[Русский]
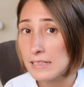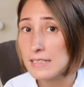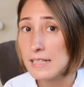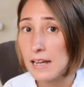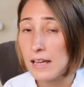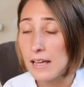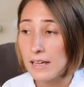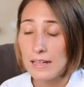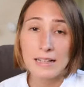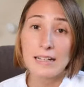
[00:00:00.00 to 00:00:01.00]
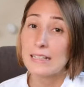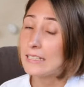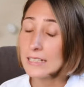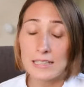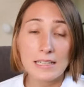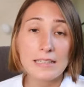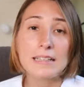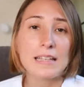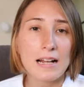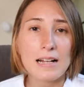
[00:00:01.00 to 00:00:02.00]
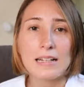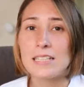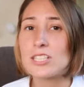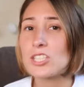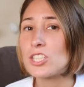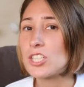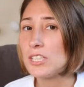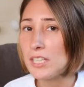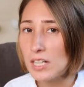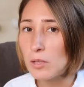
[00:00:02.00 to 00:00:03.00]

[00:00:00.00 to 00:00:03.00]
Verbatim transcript: неделя», Никакие доктора, конечно же, не